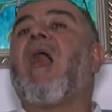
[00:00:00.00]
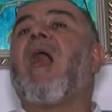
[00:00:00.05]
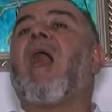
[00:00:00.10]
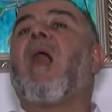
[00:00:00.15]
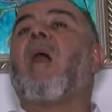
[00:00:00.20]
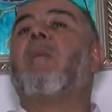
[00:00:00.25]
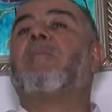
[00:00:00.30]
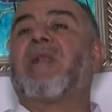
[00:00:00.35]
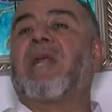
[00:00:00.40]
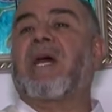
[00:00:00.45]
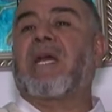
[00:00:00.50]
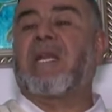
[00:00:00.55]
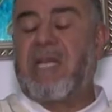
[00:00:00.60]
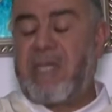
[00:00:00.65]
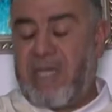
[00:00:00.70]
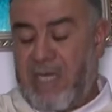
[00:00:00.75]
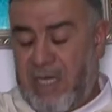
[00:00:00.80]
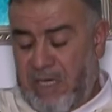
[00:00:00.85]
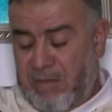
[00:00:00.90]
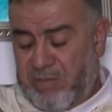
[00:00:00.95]
ابلغ
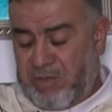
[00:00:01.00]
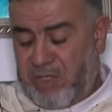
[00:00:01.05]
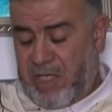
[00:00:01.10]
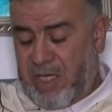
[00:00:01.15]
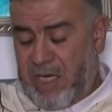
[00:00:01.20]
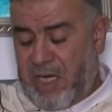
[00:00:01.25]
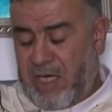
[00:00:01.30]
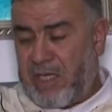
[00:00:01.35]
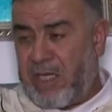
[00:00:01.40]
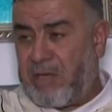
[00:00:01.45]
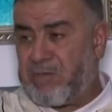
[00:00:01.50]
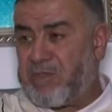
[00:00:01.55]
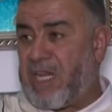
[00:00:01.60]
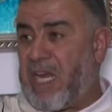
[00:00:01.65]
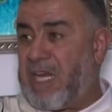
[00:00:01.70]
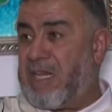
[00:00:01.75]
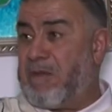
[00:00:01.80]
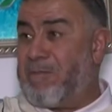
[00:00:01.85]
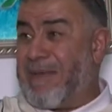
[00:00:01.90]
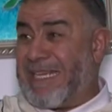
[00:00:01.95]
لان اللمس غير هكذا
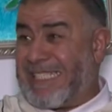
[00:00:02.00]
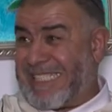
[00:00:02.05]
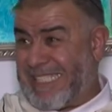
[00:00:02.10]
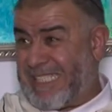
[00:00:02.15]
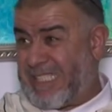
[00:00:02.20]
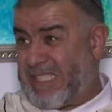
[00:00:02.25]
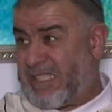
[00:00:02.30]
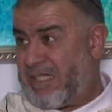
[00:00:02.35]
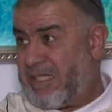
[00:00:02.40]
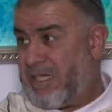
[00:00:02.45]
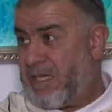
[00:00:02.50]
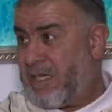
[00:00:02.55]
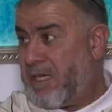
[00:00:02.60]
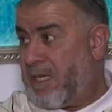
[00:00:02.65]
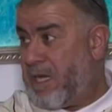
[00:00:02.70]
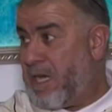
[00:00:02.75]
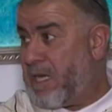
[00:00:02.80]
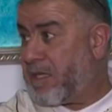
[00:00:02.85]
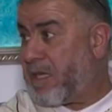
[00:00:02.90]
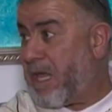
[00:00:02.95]
بصح المس
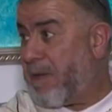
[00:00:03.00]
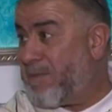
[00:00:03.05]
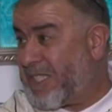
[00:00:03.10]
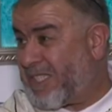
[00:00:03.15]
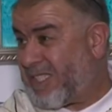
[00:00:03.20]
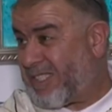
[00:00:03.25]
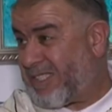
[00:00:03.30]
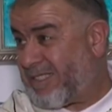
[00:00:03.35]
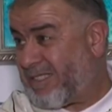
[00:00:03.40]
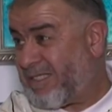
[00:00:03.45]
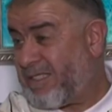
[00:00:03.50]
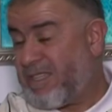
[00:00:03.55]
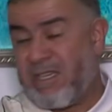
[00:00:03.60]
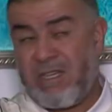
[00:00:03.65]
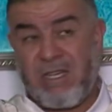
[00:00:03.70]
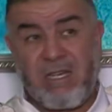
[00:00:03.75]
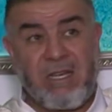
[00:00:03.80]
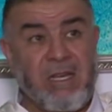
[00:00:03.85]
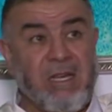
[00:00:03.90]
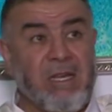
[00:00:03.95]
انت مس
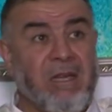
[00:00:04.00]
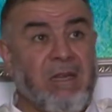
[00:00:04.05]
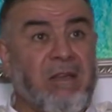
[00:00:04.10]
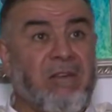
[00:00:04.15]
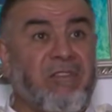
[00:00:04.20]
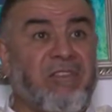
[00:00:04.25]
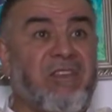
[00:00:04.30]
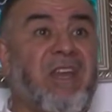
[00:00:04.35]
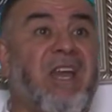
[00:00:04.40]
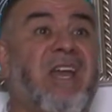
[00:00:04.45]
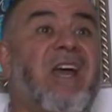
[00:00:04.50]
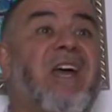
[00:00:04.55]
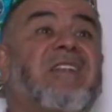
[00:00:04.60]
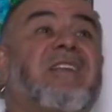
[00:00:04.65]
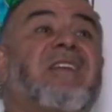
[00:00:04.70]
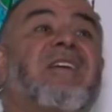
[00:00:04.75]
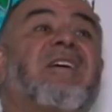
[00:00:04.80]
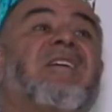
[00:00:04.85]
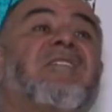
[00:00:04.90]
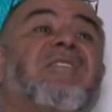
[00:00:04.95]
فيها
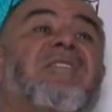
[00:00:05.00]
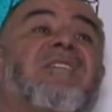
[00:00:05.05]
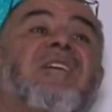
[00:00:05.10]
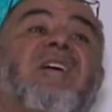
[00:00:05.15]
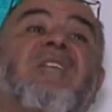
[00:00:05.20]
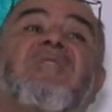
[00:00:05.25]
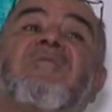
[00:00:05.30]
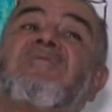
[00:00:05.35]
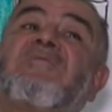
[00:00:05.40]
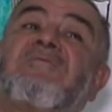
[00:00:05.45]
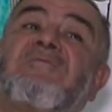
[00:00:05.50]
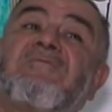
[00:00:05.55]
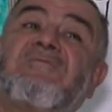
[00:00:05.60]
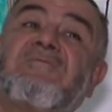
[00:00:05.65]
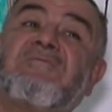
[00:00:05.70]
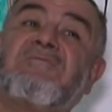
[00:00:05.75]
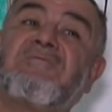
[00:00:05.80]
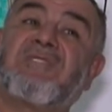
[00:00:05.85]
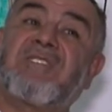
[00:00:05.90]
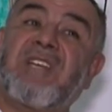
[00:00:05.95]
يعني
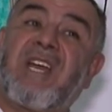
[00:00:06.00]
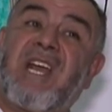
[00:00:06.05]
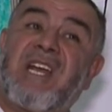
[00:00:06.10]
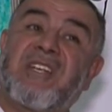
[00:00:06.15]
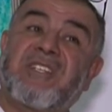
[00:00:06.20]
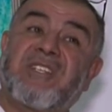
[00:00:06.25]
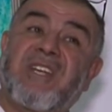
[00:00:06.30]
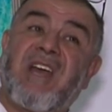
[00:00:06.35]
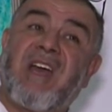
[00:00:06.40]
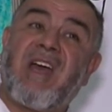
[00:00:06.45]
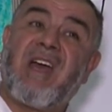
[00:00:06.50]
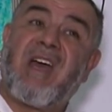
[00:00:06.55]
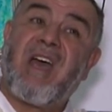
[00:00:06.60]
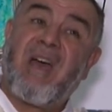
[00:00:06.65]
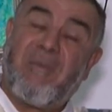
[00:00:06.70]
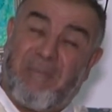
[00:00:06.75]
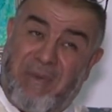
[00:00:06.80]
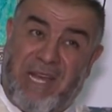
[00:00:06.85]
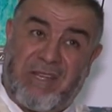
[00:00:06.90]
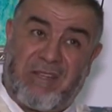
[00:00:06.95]
انه شي حاجه
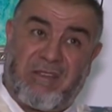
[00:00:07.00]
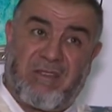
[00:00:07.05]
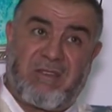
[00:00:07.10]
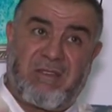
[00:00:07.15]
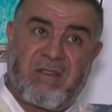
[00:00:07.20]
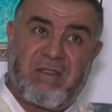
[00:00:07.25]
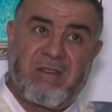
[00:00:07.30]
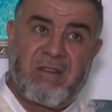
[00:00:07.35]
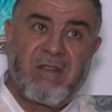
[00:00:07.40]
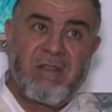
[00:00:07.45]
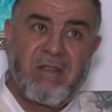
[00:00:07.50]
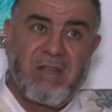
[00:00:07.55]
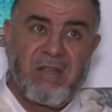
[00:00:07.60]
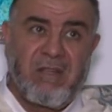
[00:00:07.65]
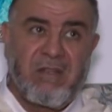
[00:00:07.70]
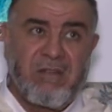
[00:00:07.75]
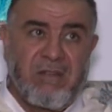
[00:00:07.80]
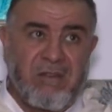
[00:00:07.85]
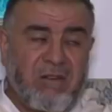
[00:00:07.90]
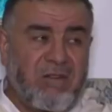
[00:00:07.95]
ابعد
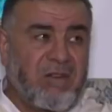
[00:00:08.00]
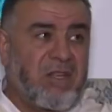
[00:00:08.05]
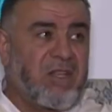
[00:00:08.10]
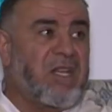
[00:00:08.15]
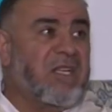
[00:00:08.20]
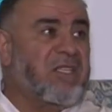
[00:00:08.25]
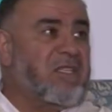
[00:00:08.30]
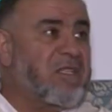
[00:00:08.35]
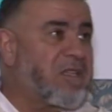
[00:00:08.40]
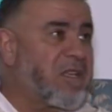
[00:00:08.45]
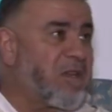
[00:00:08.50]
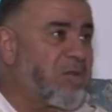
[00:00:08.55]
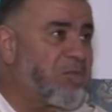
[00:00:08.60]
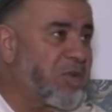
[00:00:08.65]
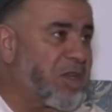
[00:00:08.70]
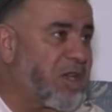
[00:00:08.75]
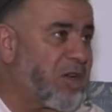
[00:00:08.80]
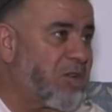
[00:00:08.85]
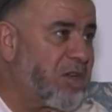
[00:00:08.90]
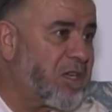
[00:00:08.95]
اه ولذلك سيدنا
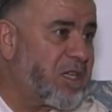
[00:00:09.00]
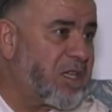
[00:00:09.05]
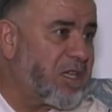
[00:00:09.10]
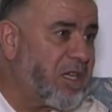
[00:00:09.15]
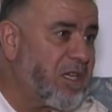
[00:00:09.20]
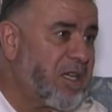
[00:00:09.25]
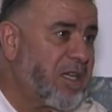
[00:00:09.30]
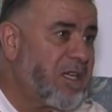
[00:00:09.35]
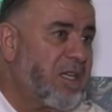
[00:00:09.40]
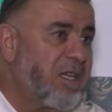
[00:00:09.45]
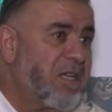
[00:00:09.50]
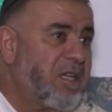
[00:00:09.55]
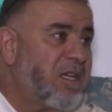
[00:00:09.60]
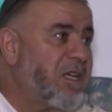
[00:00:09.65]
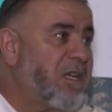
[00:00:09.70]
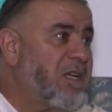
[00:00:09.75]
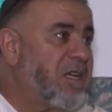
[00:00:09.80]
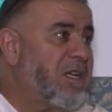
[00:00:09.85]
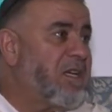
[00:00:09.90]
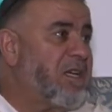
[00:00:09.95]
ربي كيقول لك
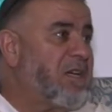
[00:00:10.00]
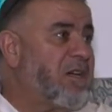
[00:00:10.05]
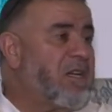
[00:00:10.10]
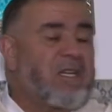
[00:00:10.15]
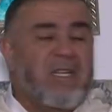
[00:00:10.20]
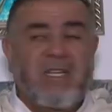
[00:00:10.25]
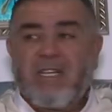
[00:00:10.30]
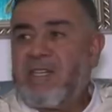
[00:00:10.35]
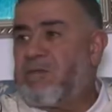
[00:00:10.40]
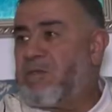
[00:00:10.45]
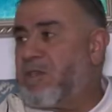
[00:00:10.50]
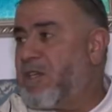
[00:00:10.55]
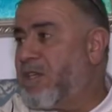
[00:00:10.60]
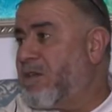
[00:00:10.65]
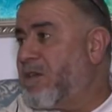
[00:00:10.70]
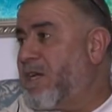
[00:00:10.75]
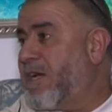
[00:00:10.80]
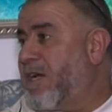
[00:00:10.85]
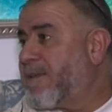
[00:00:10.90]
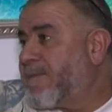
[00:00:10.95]
آه
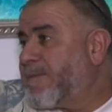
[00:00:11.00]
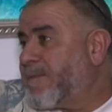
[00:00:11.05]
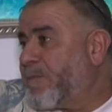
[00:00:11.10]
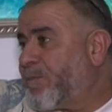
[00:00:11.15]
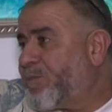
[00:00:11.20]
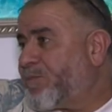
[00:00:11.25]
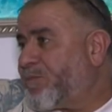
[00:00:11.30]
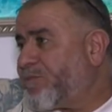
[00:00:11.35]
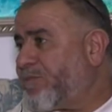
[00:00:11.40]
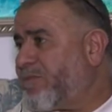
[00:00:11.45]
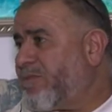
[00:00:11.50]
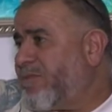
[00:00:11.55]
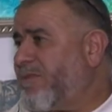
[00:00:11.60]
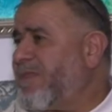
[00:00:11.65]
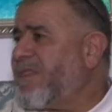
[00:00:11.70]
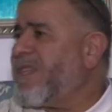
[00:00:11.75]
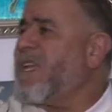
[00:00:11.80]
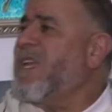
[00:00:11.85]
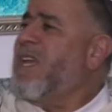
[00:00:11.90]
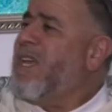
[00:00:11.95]
ان آه
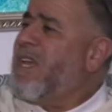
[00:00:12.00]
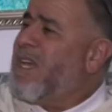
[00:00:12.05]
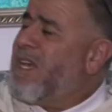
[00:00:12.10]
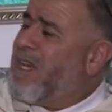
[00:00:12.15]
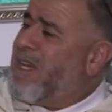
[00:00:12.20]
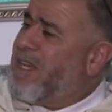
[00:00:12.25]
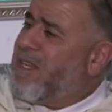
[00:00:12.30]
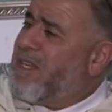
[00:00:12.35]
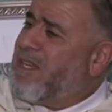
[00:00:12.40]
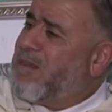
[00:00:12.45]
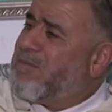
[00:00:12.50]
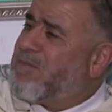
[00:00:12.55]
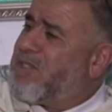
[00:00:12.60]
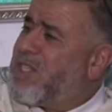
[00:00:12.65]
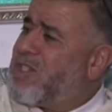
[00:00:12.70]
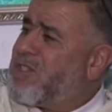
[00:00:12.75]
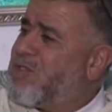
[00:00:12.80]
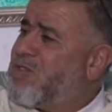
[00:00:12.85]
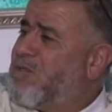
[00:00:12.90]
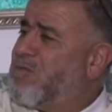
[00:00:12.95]

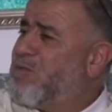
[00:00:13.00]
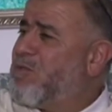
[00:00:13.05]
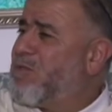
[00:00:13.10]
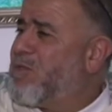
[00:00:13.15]
يمسسكم